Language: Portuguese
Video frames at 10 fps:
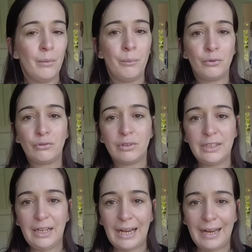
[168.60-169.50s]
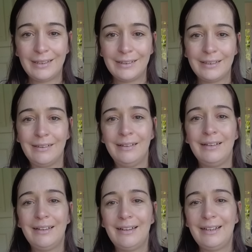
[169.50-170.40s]
muito ligada,
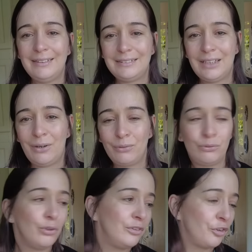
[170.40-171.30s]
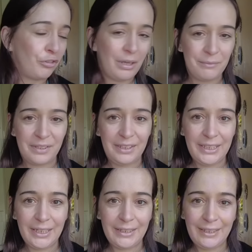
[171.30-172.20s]
então todos ajudamos
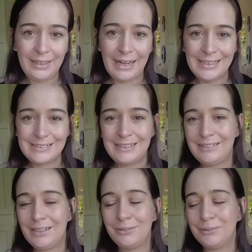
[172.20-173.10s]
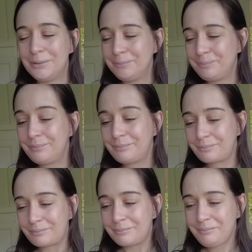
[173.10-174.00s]
em, aqui em casa. Então. Um,
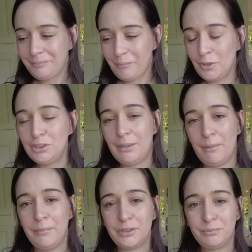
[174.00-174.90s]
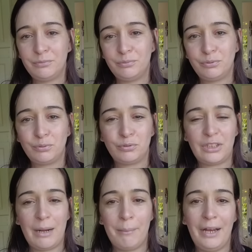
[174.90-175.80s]
eh, Gostava mesmo de vos
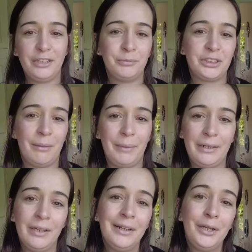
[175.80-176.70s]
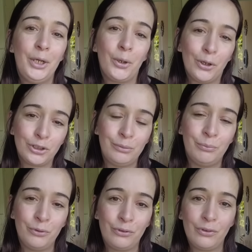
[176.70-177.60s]
mostrar mais, mas também eu gosto
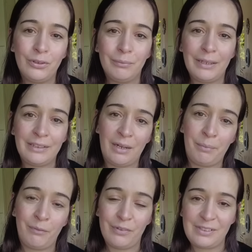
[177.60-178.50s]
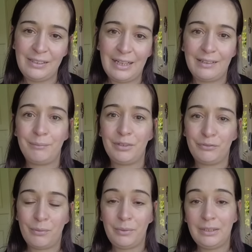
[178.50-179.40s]
muito de manter a privacidade da minha
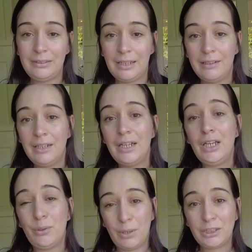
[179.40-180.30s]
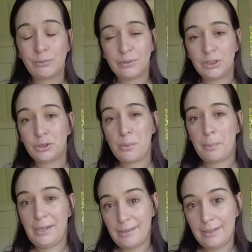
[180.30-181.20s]
família e eu acho que vocês
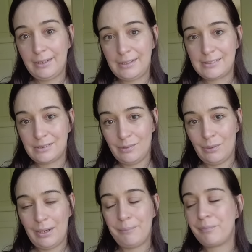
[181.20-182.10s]
compreendem isso, não é?